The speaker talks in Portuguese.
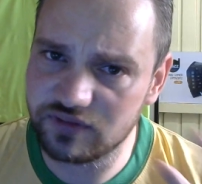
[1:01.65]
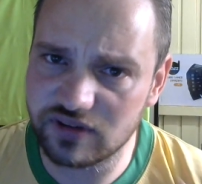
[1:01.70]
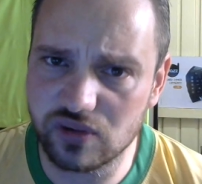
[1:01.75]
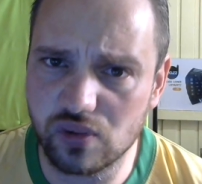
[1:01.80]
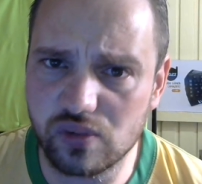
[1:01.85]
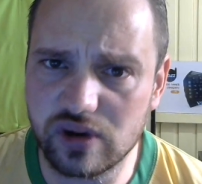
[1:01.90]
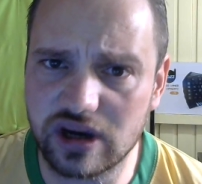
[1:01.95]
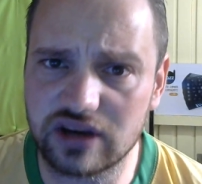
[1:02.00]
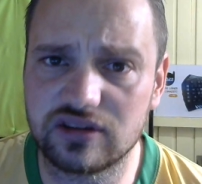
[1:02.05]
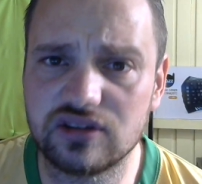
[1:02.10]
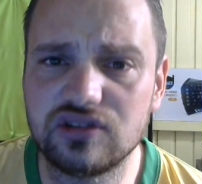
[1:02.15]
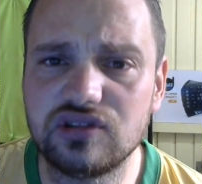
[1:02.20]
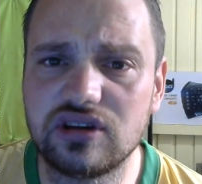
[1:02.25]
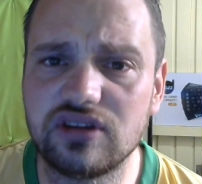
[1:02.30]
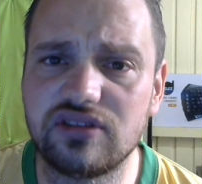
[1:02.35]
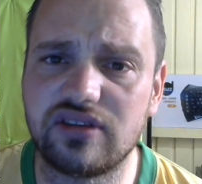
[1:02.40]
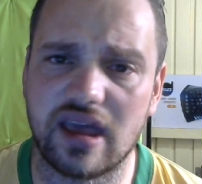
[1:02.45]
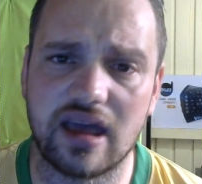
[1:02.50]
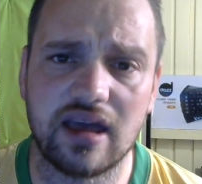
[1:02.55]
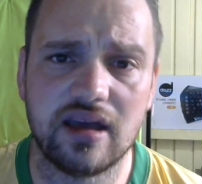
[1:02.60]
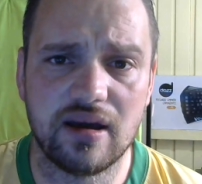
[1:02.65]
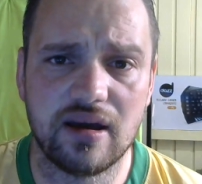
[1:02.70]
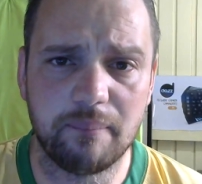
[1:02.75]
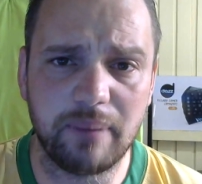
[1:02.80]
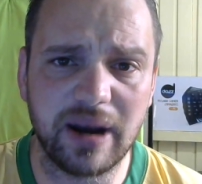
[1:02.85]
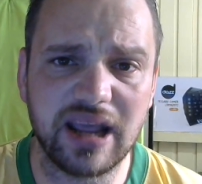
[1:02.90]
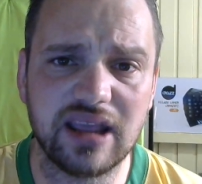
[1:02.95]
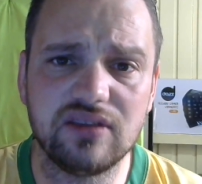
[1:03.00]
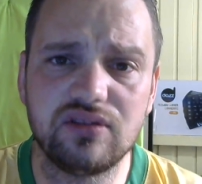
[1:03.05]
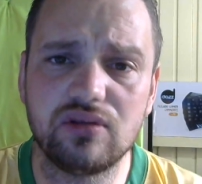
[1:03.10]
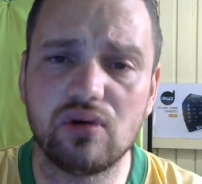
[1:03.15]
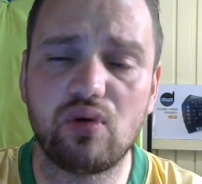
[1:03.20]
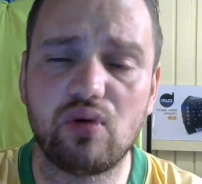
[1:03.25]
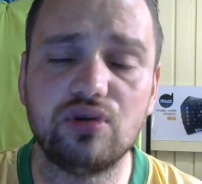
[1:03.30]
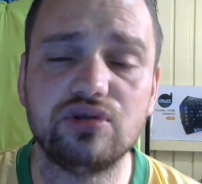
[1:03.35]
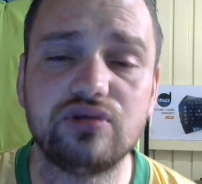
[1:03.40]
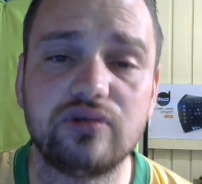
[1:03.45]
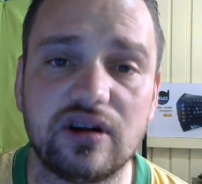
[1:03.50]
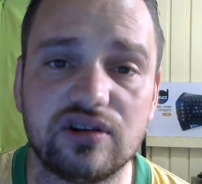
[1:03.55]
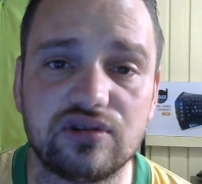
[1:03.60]
fazer o que a gente quiser. Para isso, eu
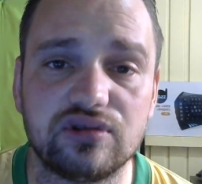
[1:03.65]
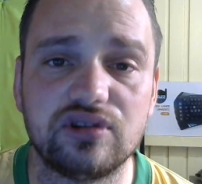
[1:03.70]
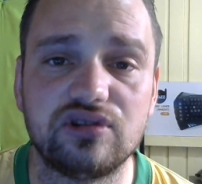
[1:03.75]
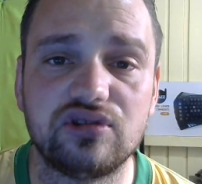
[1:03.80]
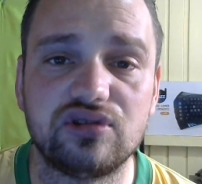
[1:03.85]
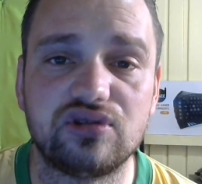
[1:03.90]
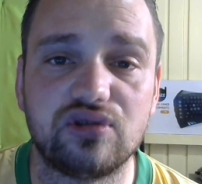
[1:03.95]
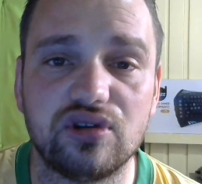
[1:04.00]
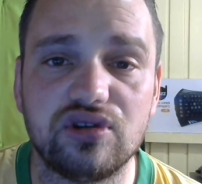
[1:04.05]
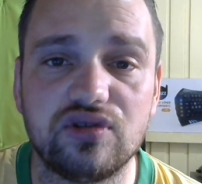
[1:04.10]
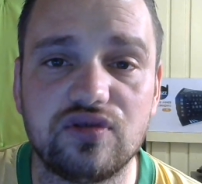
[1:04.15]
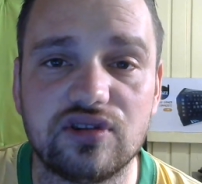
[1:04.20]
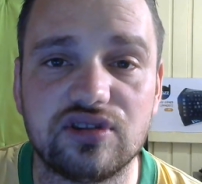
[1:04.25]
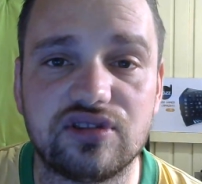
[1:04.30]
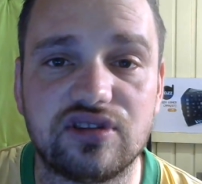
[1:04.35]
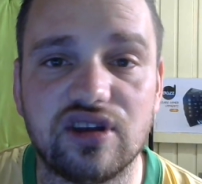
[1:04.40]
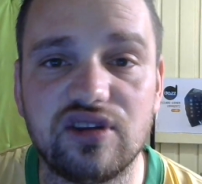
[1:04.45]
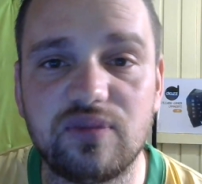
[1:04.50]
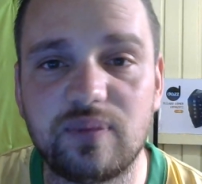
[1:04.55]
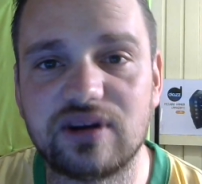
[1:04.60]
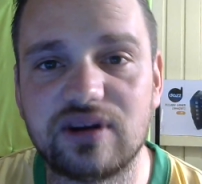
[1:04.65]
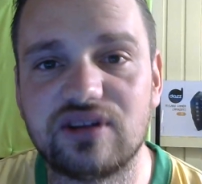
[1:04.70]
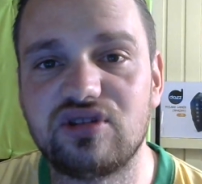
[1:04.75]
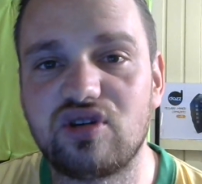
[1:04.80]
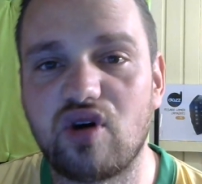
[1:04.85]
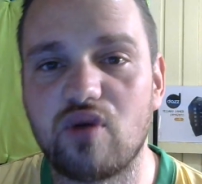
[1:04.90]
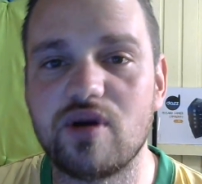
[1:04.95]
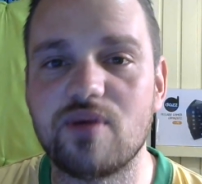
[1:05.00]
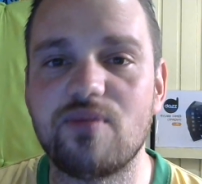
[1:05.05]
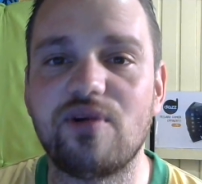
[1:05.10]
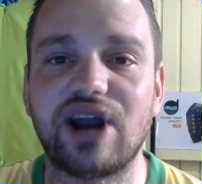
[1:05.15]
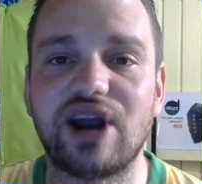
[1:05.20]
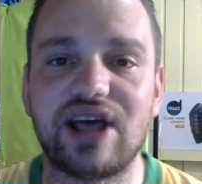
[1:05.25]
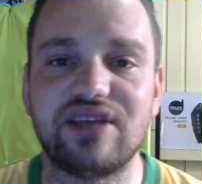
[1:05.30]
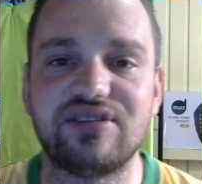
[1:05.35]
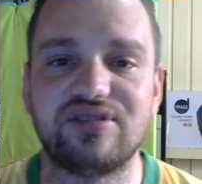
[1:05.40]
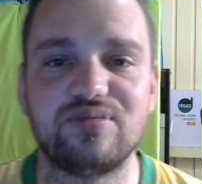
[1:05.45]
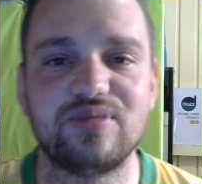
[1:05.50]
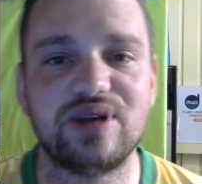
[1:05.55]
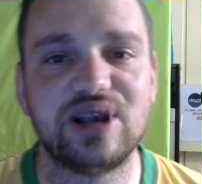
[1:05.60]
conto com a ajuda de todos vocês pra gente comemorar
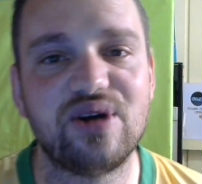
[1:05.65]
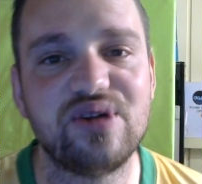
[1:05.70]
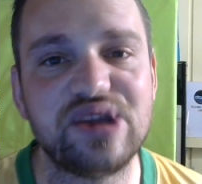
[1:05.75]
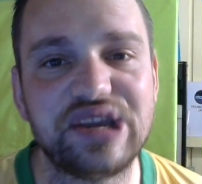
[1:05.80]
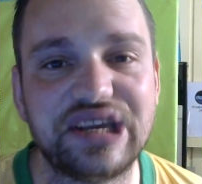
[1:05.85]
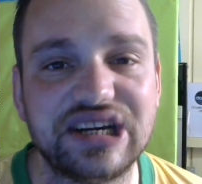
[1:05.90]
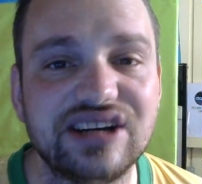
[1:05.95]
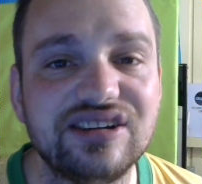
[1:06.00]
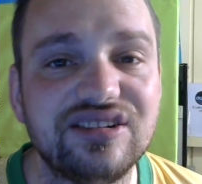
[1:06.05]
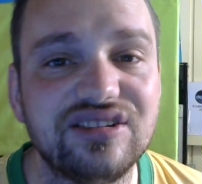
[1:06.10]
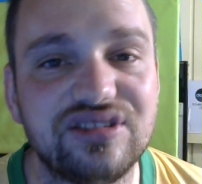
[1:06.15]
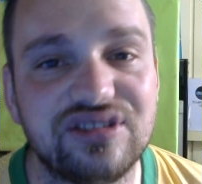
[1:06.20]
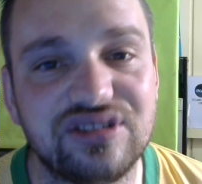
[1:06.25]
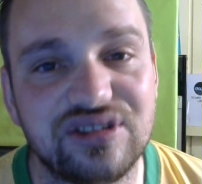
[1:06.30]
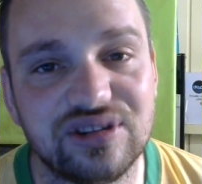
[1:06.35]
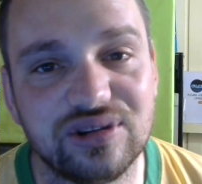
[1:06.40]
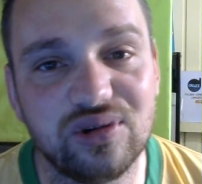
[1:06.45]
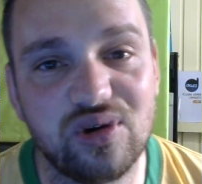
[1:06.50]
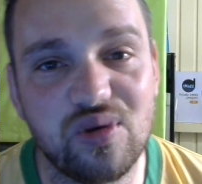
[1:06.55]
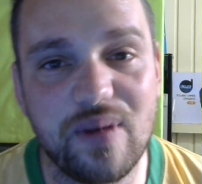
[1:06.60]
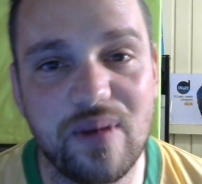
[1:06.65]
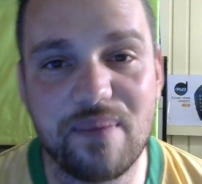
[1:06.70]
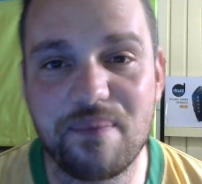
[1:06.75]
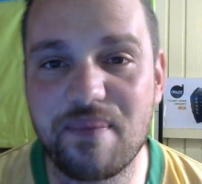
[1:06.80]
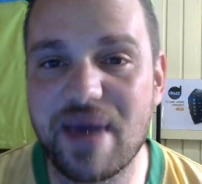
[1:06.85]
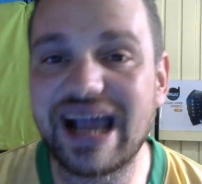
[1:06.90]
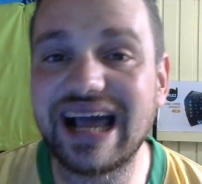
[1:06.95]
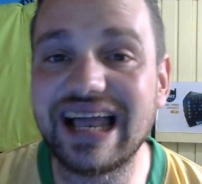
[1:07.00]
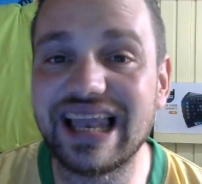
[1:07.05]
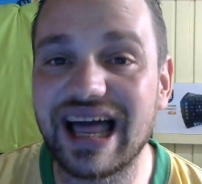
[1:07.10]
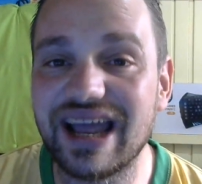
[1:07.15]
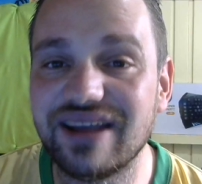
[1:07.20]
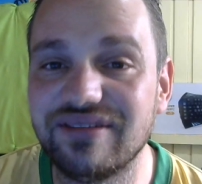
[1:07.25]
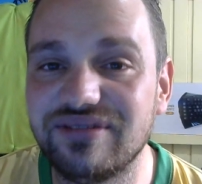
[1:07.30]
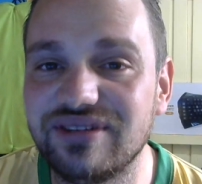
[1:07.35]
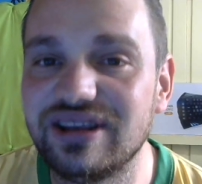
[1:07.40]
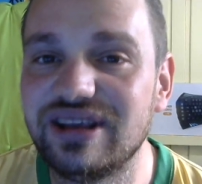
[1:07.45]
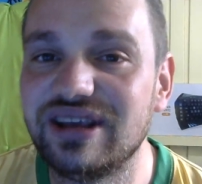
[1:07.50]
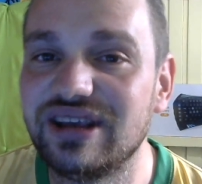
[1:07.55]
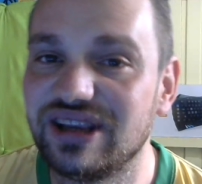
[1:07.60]
esse um milhão em grande estilo com uma mega
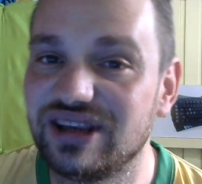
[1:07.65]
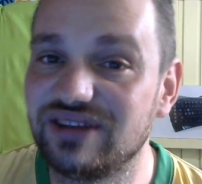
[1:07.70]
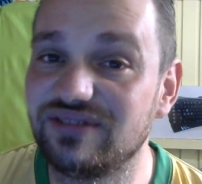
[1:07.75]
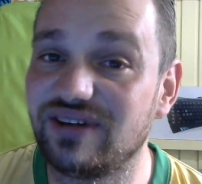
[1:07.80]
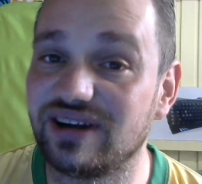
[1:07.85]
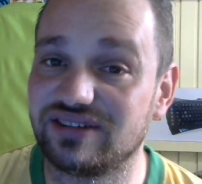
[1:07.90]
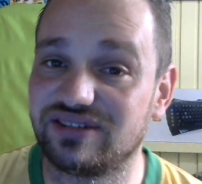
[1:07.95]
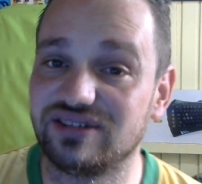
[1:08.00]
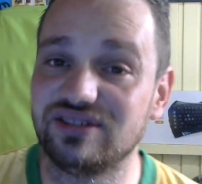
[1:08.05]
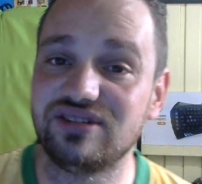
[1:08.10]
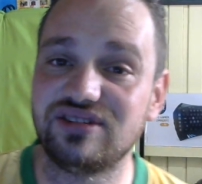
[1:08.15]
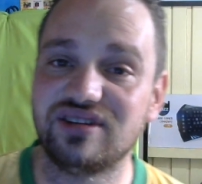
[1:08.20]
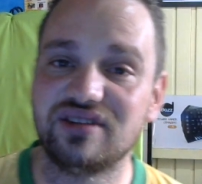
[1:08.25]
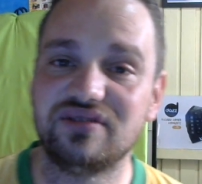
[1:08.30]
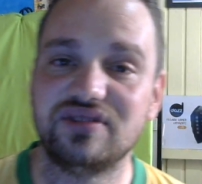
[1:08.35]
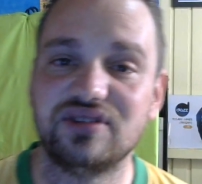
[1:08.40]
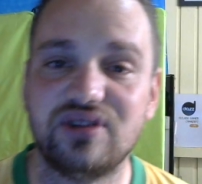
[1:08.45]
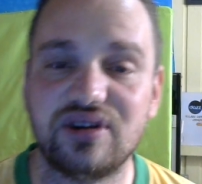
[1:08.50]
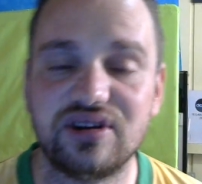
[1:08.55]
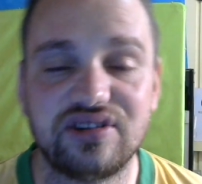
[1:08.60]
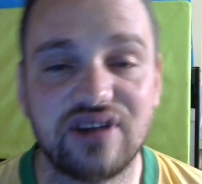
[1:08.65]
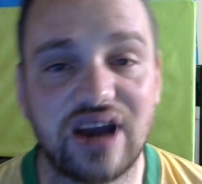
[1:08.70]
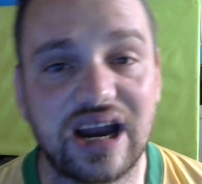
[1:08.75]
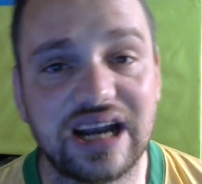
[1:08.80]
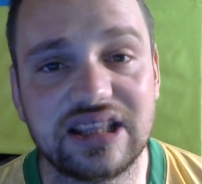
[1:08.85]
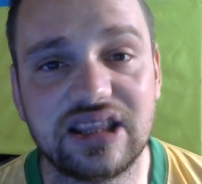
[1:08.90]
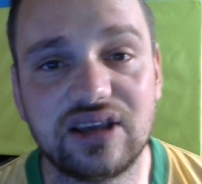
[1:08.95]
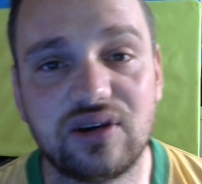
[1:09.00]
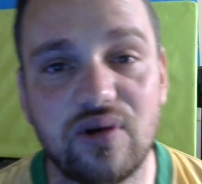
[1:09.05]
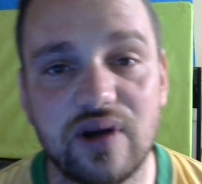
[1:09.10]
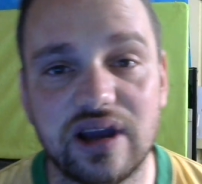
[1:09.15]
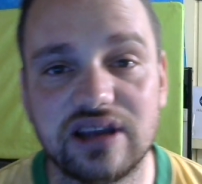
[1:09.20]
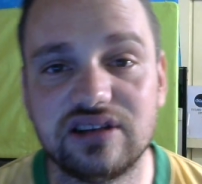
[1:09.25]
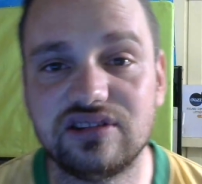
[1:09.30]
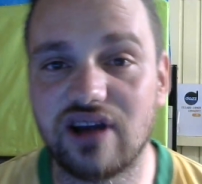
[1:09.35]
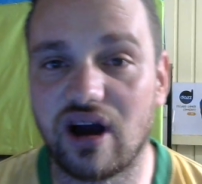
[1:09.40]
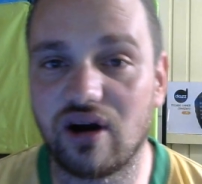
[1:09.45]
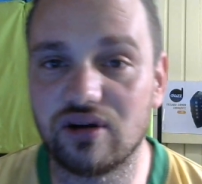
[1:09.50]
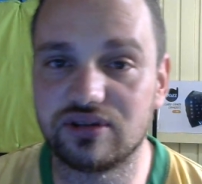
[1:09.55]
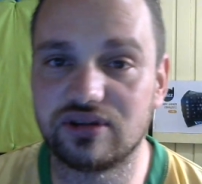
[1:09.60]
live invadindo o servidor de arco com
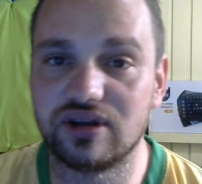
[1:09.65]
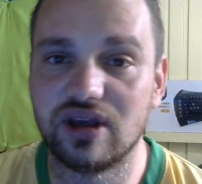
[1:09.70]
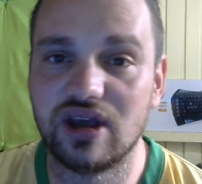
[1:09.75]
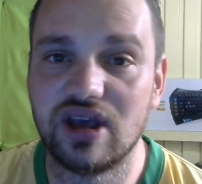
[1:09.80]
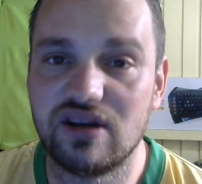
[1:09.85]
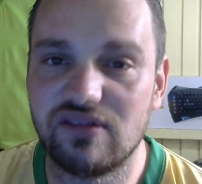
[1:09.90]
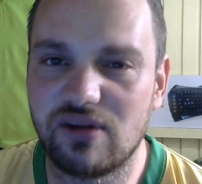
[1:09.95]
rate alto.